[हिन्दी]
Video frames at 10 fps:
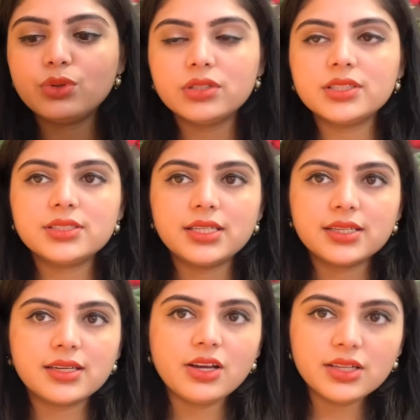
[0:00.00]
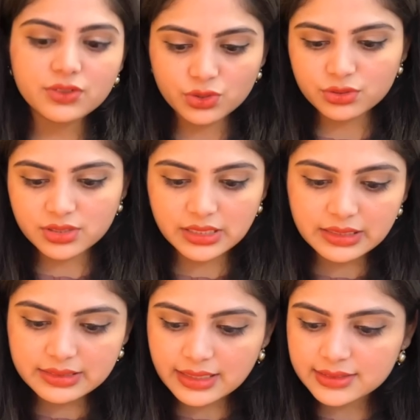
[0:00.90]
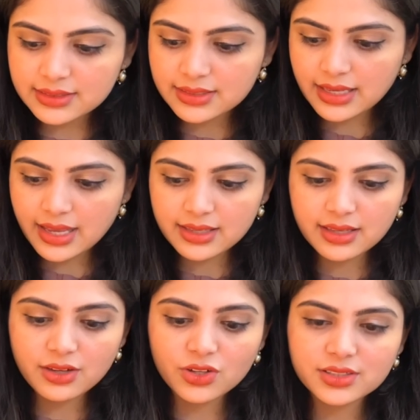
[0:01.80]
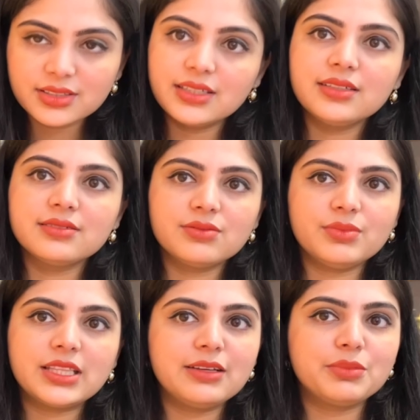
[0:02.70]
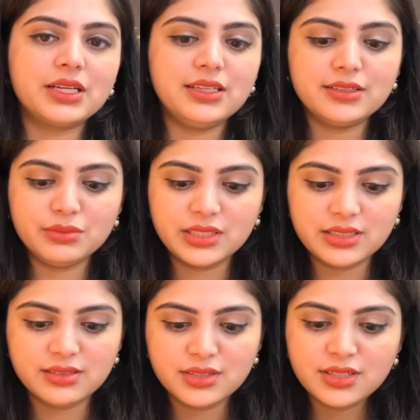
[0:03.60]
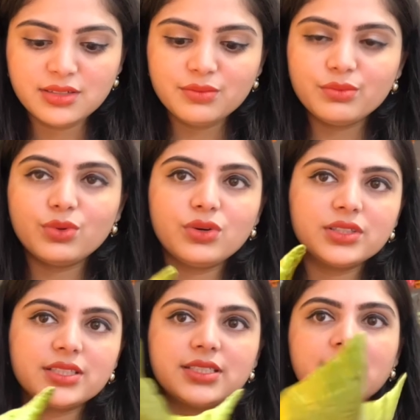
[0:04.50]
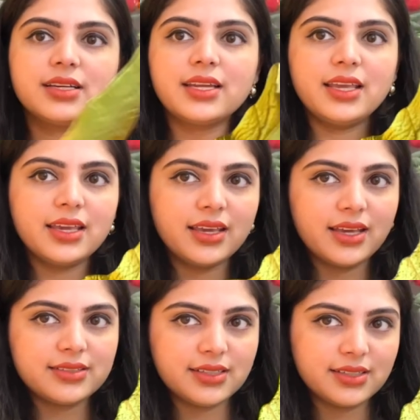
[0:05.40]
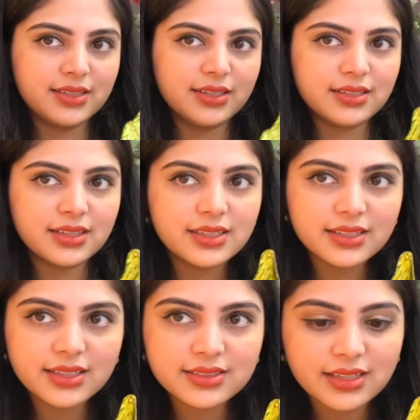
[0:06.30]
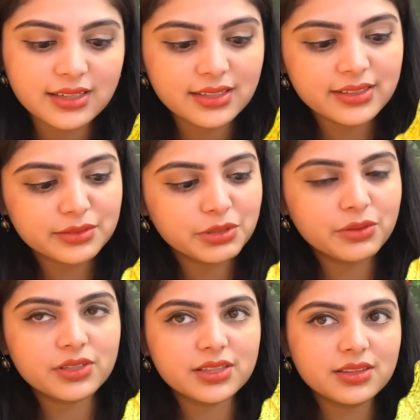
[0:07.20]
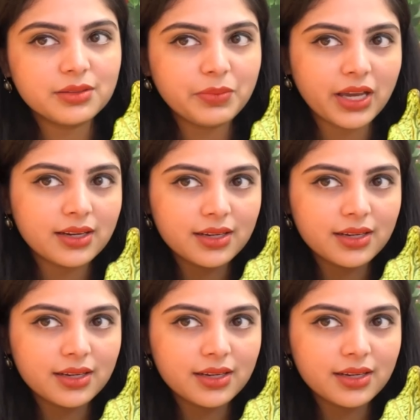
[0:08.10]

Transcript: बहुत अच्छा लग रहा है और तीन साइजेस के हैं ये और तीन मतलब कलर में बहुत अच्छा लग रहा है ये ऐसा ग्रीन कलर है इसका कलर भी कितना प्यारा